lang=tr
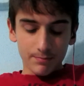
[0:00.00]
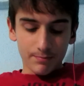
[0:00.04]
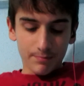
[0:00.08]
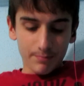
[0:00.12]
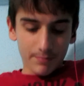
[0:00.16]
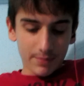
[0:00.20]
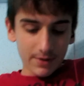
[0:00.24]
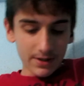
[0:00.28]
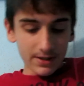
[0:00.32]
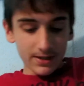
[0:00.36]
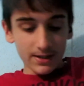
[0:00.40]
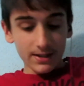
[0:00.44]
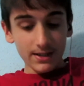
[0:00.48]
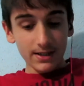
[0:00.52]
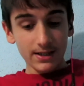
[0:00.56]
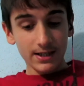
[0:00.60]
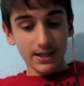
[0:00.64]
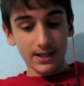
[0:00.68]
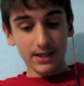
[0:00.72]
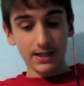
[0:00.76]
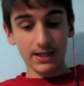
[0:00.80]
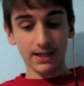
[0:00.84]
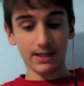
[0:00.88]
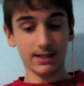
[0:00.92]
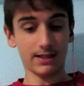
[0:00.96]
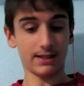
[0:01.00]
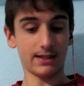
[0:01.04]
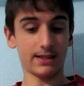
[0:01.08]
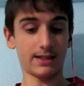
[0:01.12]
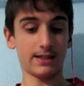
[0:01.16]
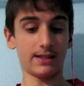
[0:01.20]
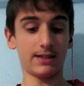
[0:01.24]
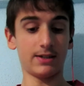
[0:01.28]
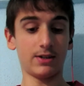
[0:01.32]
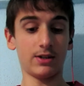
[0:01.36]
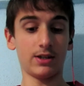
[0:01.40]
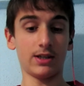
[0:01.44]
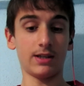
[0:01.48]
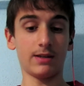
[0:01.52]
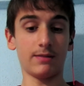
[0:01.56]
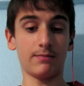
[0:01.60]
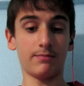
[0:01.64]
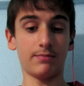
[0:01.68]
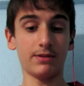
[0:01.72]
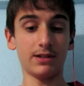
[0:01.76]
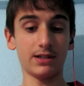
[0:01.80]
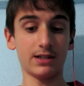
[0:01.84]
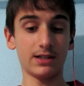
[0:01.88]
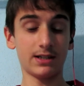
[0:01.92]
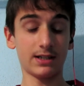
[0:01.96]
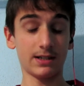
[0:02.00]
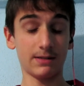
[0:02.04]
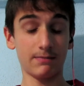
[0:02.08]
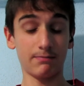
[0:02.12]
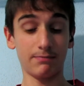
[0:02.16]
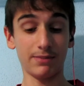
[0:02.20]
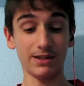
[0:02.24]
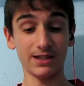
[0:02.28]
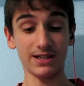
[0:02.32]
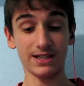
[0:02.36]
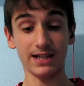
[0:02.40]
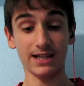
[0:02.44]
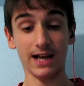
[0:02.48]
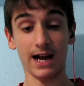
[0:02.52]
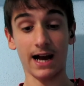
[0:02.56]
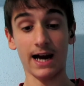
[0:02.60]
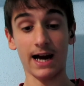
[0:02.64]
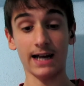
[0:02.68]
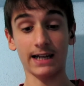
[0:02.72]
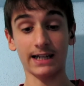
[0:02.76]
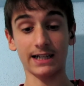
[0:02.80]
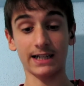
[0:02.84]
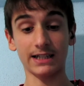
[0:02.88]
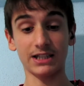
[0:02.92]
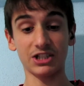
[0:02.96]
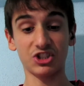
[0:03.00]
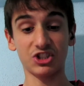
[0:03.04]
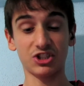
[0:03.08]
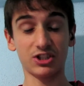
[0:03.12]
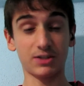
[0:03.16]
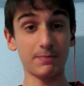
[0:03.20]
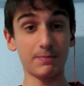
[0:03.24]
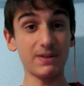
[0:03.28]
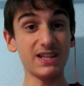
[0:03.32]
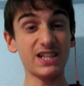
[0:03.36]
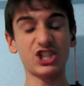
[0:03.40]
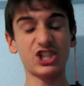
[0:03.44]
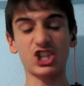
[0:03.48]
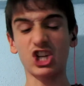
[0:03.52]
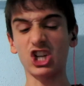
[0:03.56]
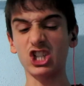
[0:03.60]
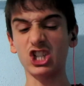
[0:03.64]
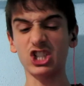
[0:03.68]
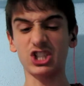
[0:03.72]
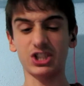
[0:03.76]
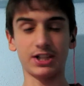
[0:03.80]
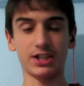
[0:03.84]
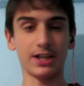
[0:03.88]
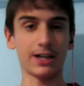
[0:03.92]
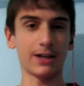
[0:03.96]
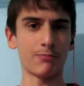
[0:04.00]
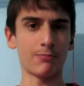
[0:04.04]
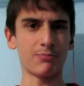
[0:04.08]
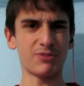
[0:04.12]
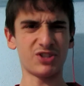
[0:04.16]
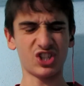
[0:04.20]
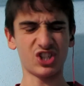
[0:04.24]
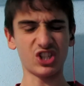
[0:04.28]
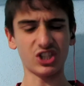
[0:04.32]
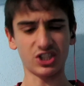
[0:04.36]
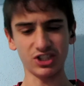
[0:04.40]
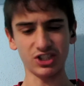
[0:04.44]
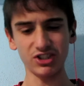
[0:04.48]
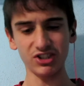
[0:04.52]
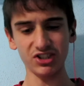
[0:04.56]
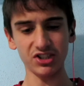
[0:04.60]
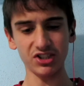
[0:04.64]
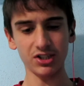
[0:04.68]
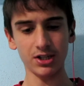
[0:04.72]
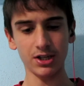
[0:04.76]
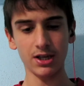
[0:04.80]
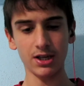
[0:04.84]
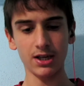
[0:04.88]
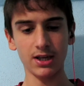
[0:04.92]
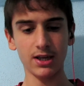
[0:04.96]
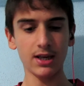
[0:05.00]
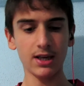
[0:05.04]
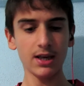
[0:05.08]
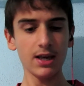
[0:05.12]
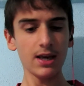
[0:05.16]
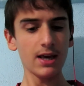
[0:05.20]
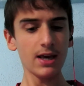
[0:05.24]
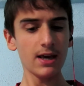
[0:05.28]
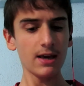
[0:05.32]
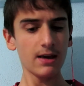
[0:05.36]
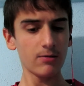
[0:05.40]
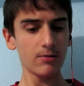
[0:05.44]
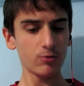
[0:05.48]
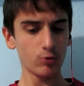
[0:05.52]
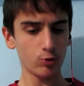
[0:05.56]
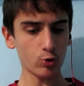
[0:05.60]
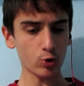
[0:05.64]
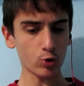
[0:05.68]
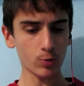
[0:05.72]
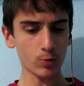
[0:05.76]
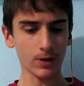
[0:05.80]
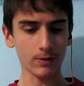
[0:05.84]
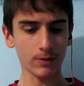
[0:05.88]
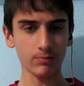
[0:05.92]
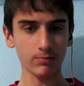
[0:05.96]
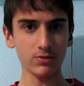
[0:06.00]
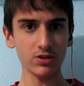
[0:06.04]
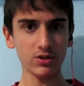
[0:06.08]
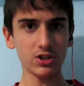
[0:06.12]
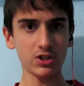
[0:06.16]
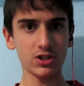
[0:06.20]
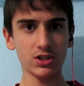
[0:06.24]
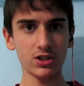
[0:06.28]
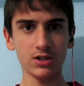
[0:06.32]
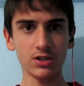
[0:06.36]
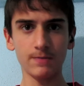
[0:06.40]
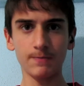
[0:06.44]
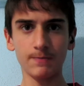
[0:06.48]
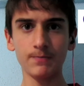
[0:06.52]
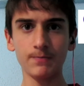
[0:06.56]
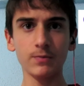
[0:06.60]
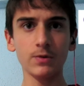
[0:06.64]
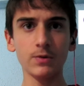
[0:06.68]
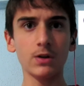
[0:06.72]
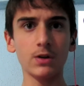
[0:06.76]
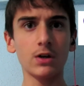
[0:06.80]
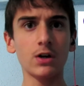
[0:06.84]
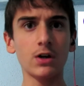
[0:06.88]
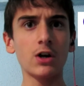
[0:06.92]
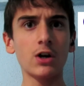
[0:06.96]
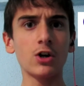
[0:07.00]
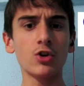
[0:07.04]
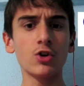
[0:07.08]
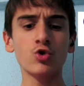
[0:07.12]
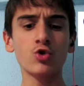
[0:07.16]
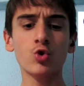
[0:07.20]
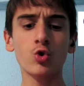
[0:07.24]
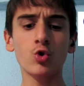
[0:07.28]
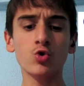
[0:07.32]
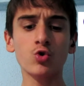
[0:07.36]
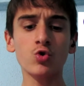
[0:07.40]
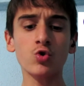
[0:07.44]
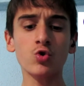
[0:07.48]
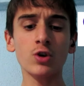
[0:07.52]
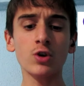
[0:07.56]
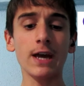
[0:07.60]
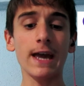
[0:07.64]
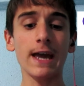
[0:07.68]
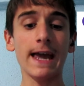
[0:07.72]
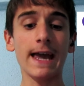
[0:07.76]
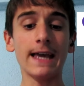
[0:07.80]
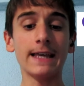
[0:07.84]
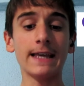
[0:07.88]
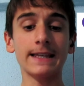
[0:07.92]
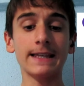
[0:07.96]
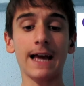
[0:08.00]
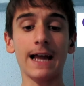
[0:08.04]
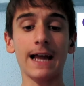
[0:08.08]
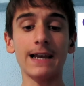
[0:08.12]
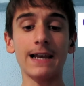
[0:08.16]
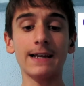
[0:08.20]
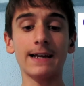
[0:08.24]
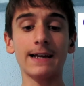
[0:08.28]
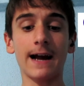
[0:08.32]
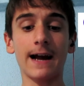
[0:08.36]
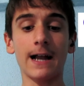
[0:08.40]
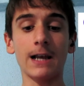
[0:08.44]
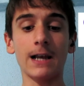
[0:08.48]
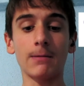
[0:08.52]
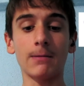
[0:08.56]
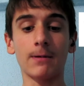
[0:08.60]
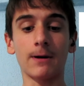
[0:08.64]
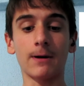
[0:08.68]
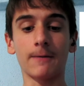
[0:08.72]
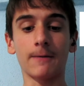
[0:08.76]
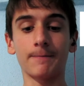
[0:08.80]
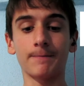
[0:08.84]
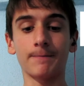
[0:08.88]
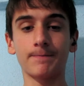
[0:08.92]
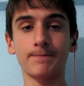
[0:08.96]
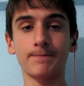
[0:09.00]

biri bir bir arkadaş bir şahıs diyelim bir şahıs yorum atmış. Çocuk engelli galiba.